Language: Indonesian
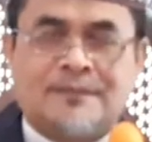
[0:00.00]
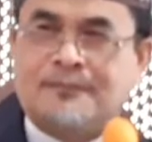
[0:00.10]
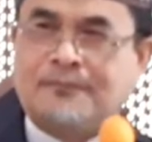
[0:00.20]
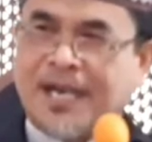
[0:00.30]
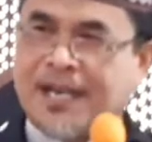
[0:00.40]

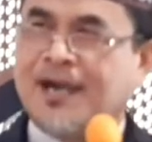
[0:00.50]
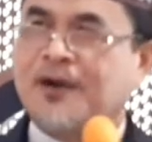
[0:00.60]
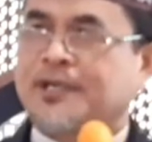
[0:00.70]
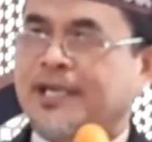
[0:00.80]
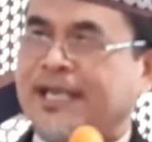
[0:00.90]
maka
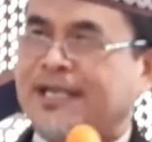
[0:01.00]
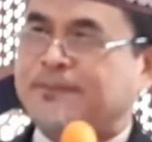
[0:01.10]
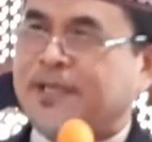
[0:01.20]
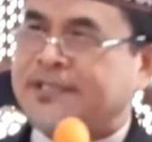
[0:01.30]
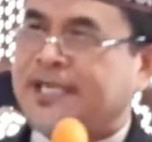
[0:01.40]
orang yang
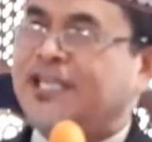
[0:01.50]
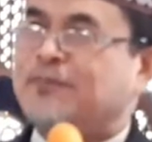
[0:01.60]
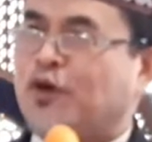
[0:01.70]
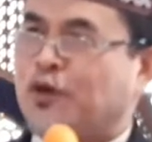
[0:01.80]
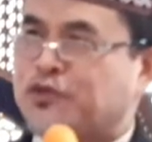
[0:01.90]
menjadi
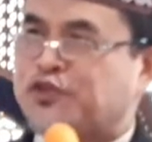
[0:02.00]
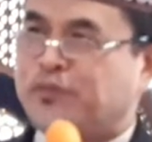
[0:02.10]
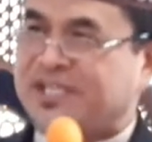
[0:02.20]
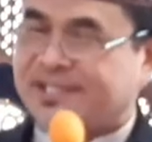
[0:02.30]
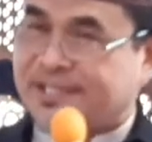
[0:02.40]
pengurus
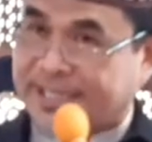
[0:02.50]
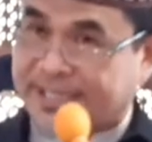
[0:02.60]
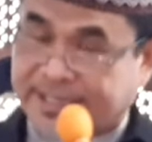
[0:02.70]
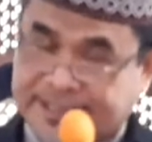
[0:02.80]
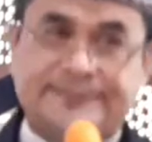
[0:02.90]
masjid